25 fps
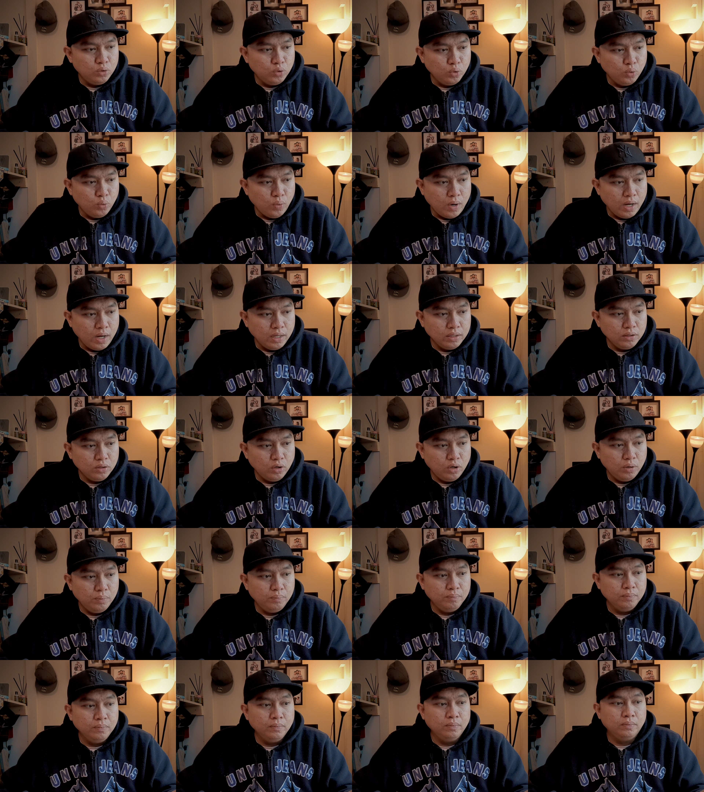to 1
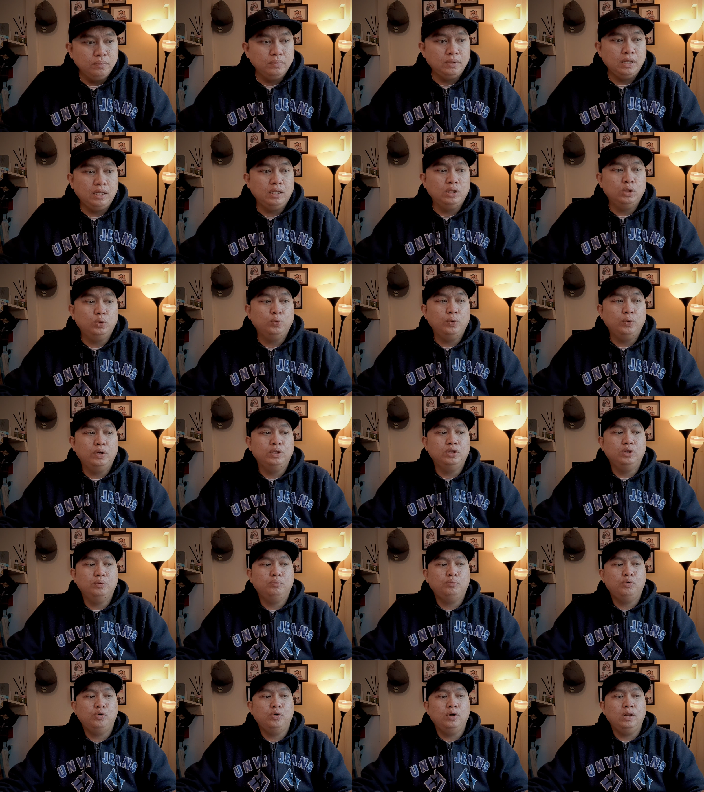of
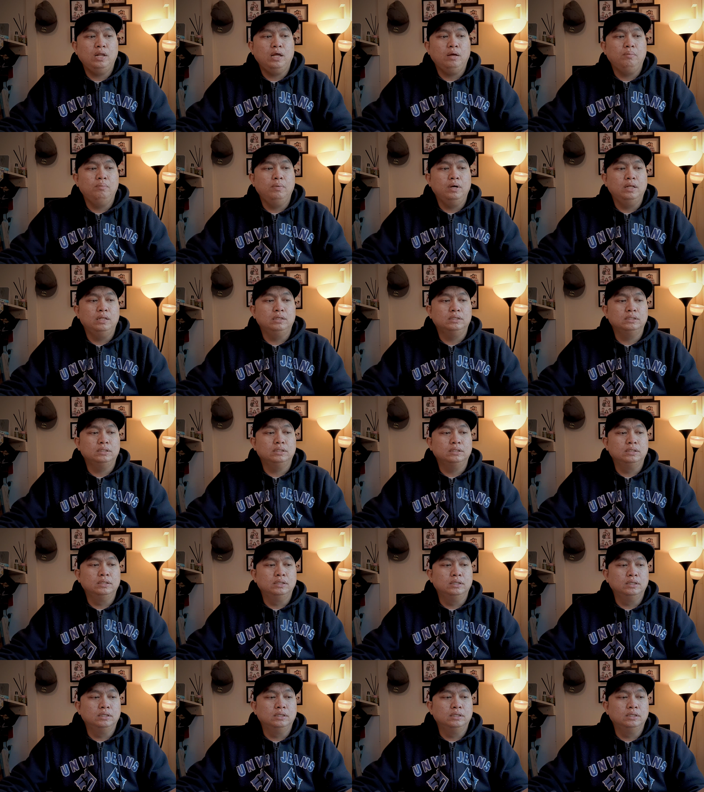1024 levels